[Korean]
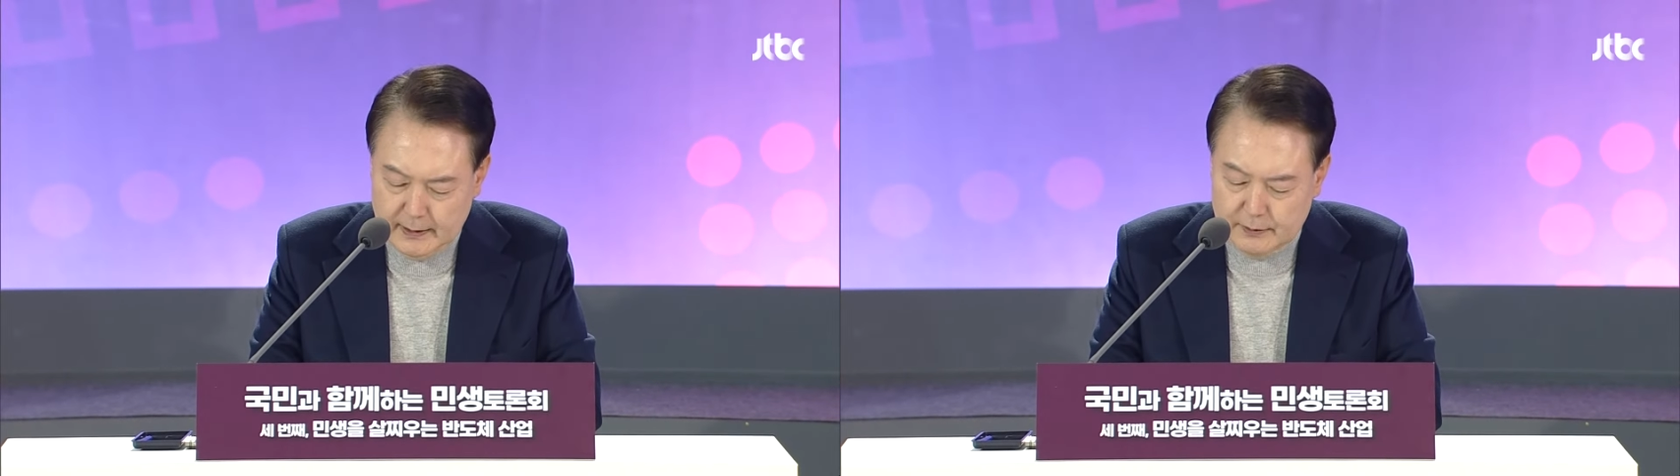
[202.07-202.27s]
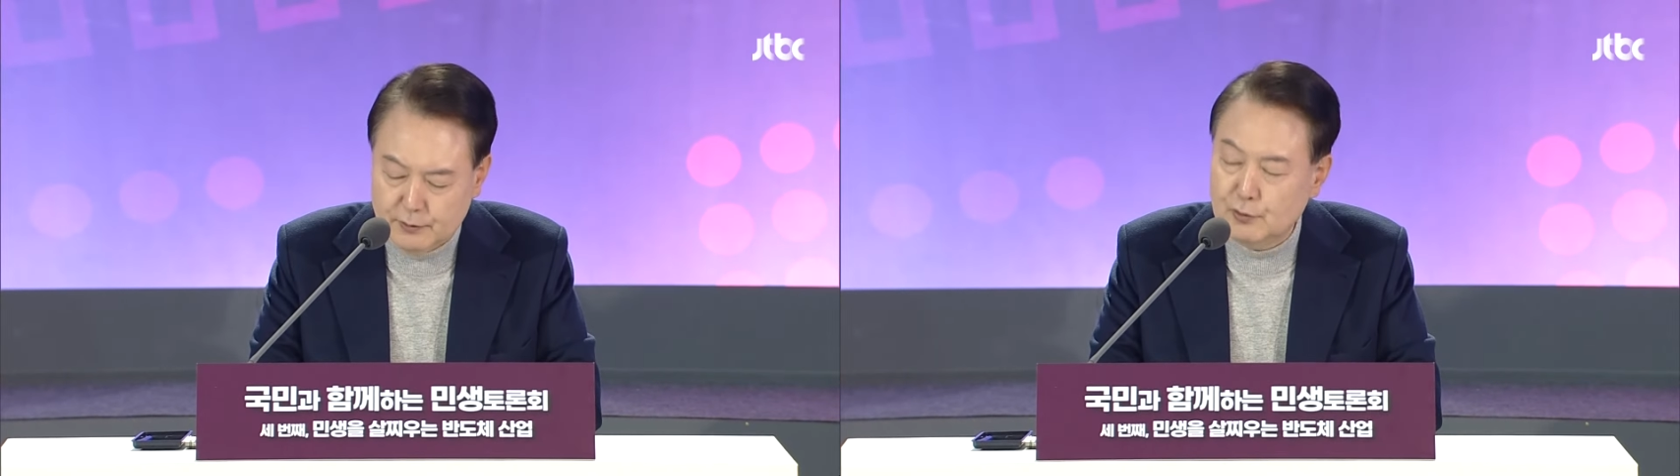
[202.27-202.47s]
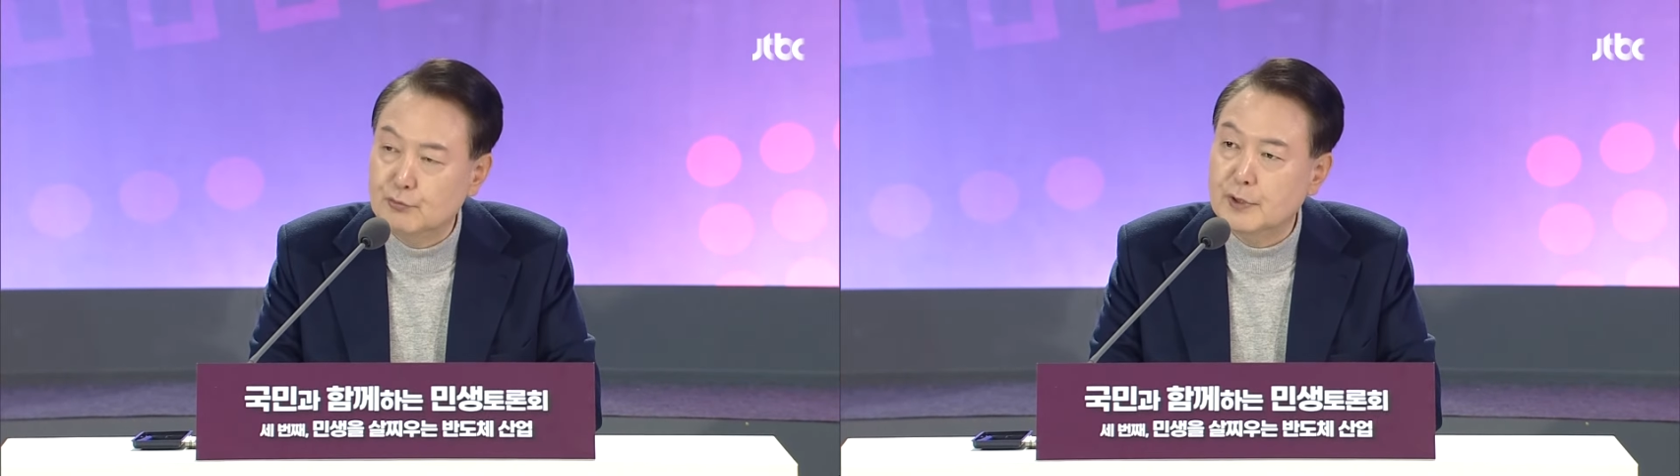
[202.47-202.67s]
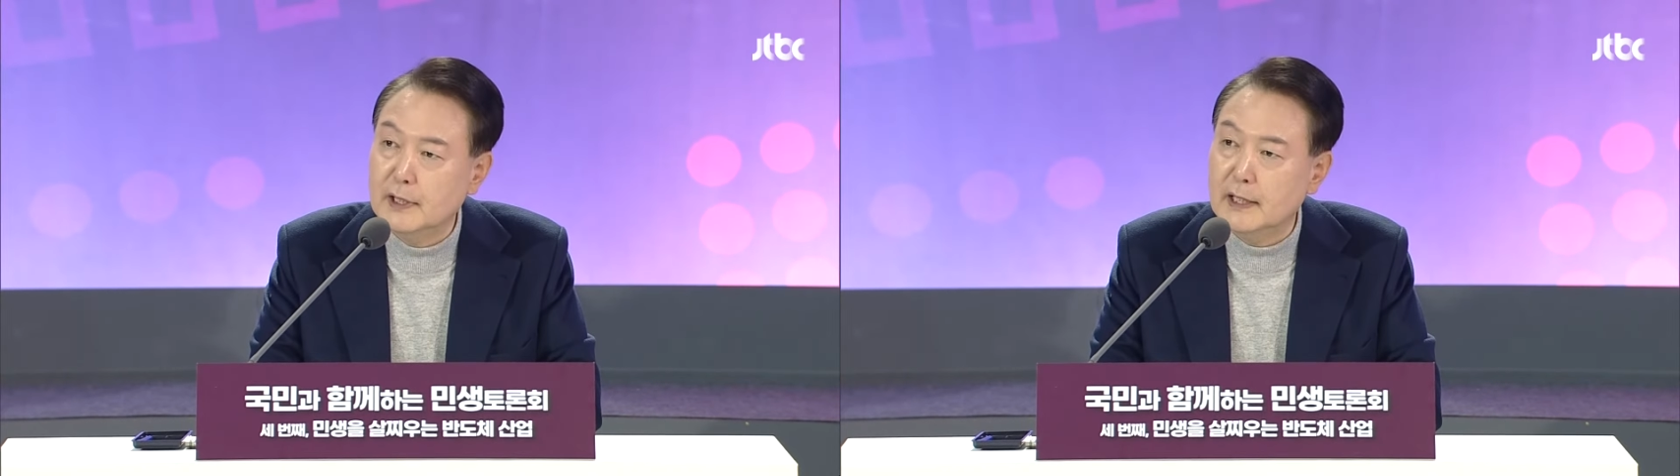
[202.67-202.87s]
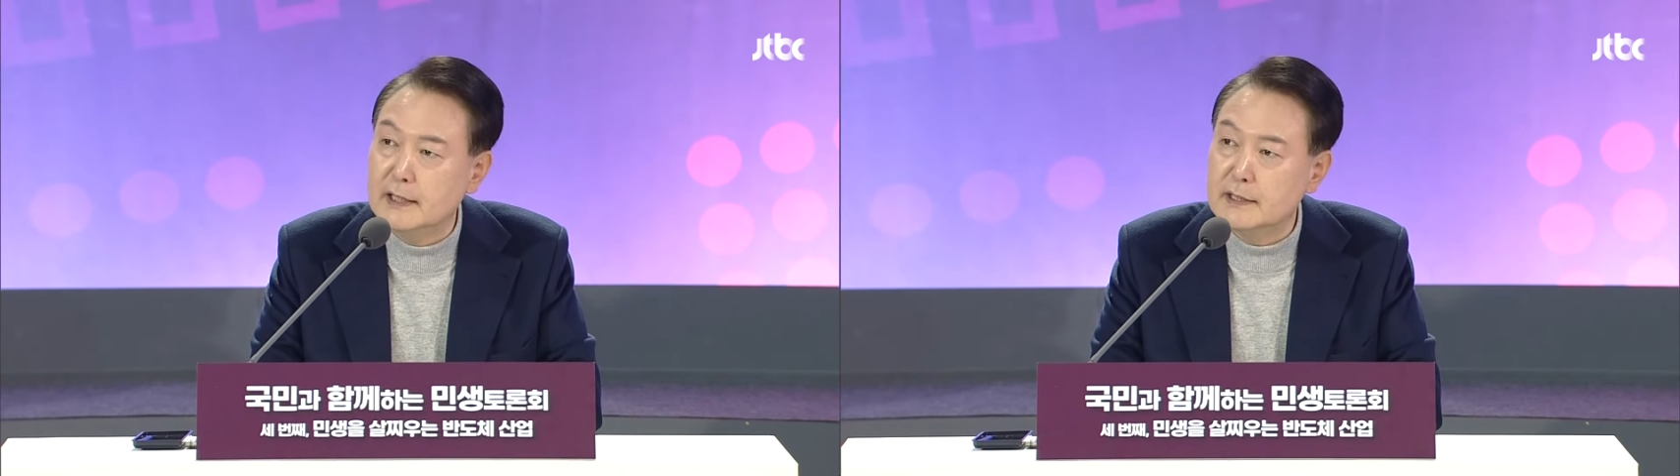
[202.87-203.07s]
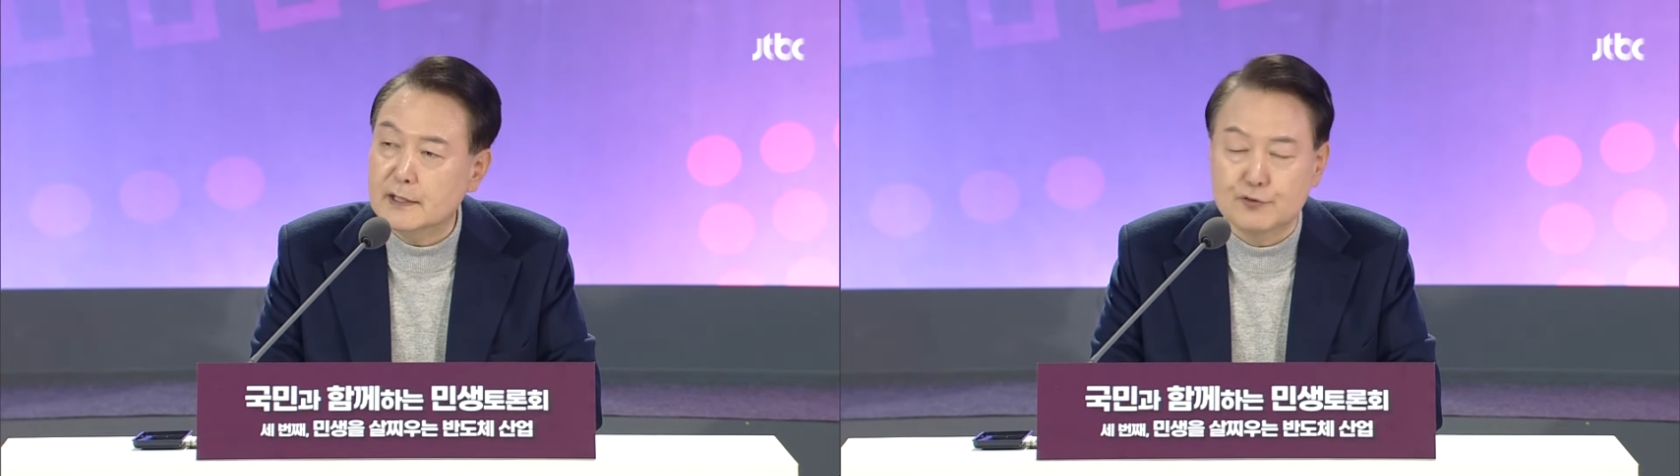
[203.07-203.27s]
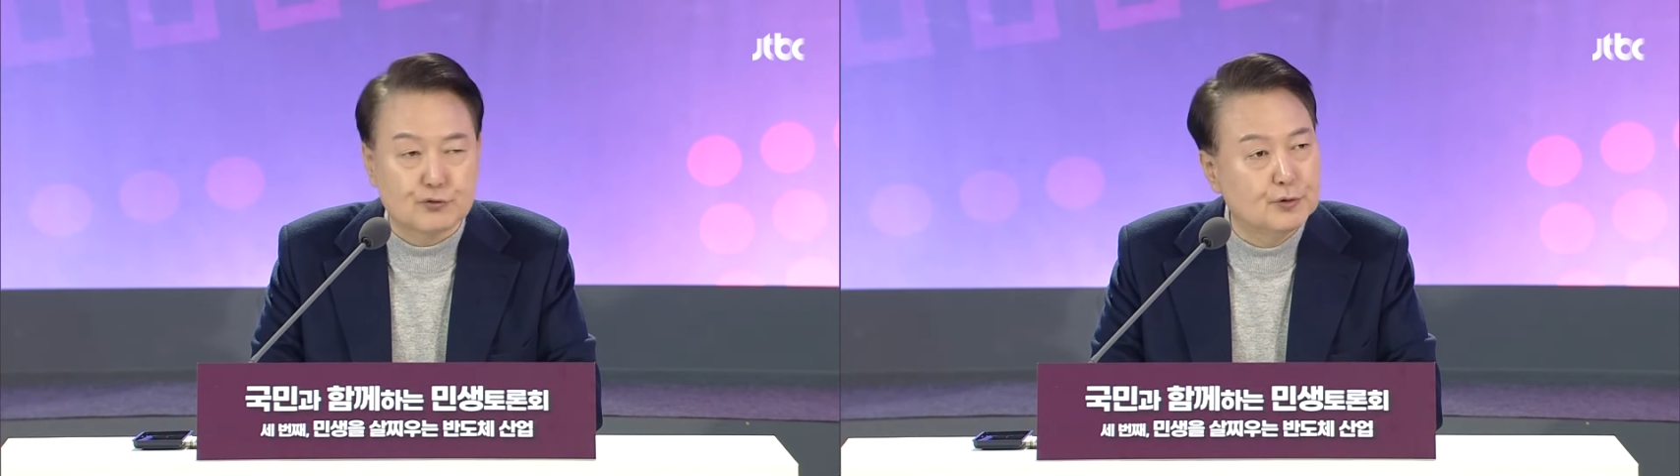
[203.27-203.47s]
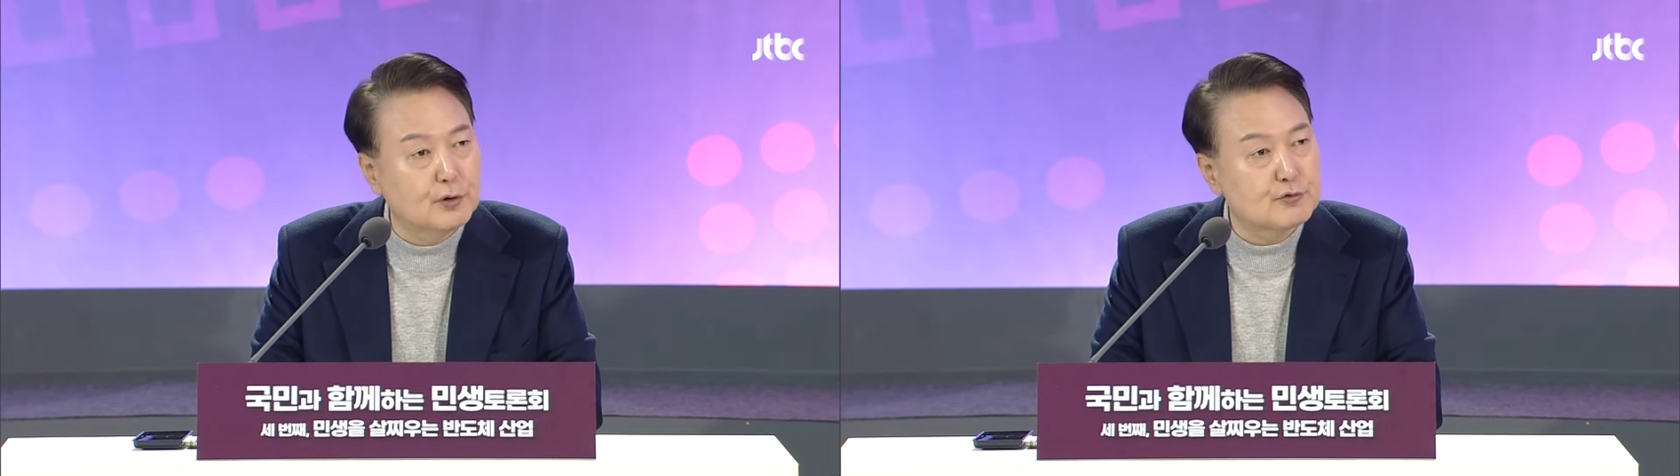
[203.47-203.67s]
그리고 우리의 이제
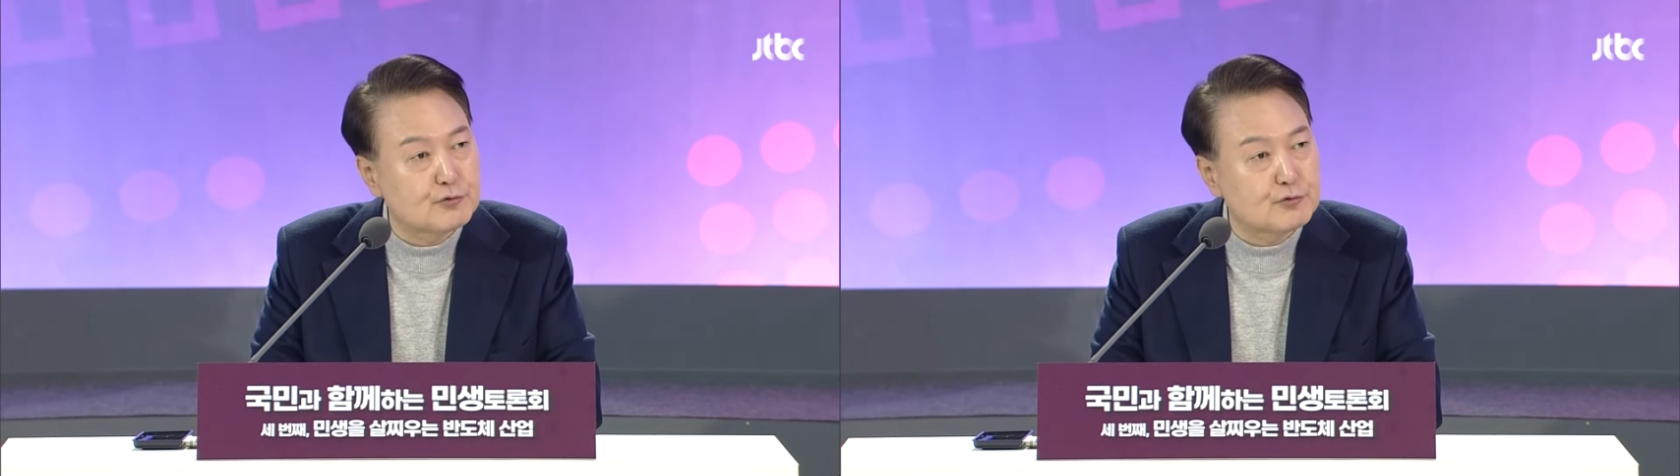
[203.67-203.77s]
주력